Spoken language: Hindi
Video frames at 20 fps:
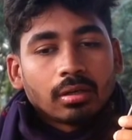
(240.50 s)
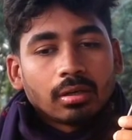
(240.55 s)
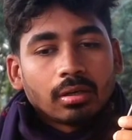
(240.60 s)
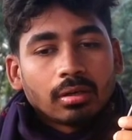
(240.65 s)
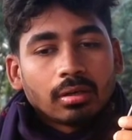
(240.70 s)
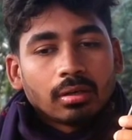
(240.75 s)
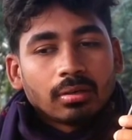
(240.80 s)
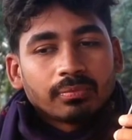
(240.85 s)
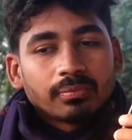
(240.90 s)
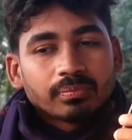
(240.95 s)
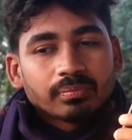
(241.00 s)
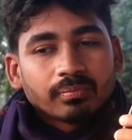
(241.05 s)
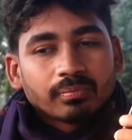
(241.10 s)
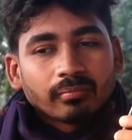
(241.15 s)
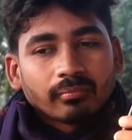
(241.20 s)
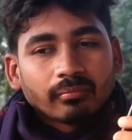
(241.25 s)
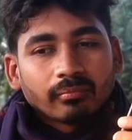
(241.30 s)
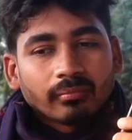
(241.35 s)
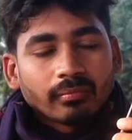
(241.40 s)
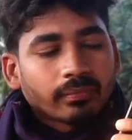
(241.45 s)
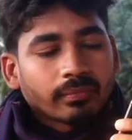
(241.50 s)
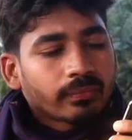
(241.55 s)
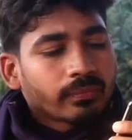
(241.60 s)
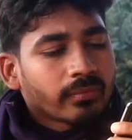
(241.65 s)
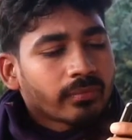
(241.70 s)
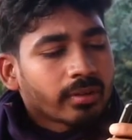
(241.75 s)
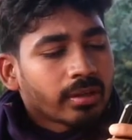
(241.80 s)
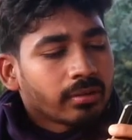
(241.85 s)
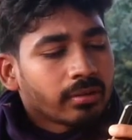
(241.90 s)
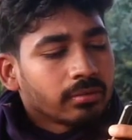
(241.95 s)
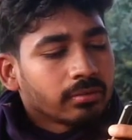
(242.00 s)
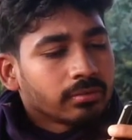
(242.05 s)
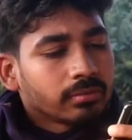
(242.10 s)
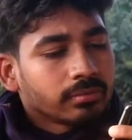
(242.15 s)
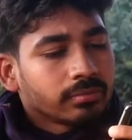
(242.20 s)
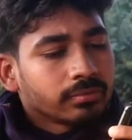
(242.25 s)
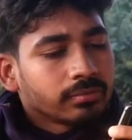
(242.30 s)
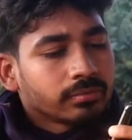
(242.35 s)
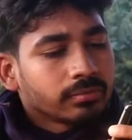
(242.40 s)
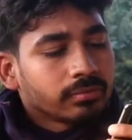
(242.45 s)
कोई नहीं सर हम आपको एज वेल
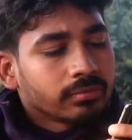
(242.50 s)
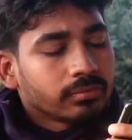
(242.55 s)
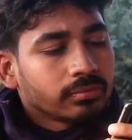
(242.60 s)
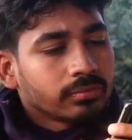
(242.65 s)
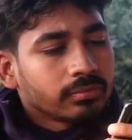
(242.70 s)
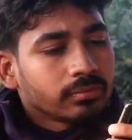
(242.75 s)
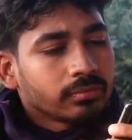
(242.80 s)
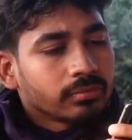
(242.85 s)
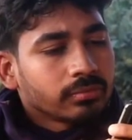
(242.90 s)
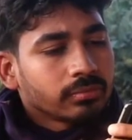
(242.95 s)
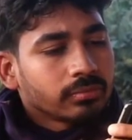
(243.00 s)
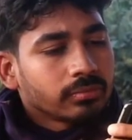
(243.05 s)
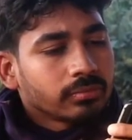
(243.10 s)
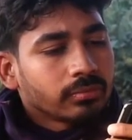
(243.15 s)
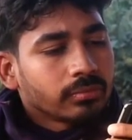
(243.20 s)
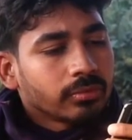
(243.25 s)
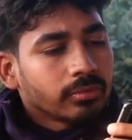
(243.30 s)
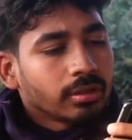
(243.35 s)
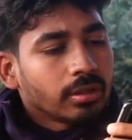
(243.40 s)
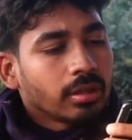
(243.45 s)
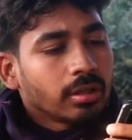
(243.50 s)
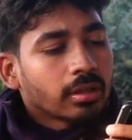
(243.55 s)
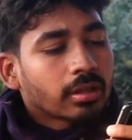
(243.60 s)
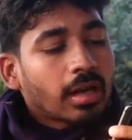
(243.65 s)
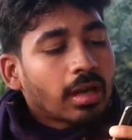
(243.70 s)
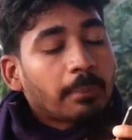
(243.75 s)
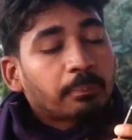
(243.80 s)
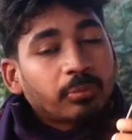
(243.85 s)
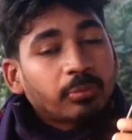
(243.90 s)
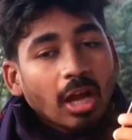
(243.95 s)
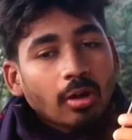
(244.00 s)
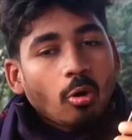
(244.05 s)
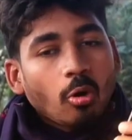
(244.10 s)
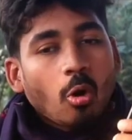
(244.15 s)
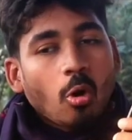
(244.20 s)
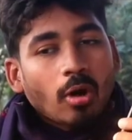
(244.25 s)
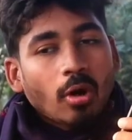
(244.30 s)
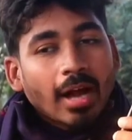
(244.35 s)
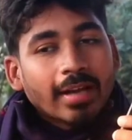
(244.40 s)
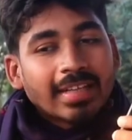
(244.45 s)
एज पॉसिबल प्रोवाइड करेंगे कब
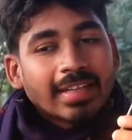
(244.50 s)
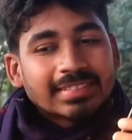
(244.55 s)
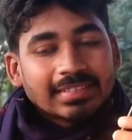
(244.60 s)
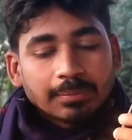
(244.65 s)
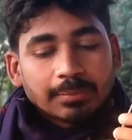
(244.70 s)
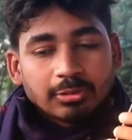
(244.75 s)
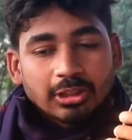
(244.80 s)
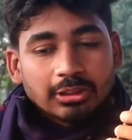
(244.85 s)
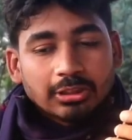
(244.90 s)
तक होगा ये सब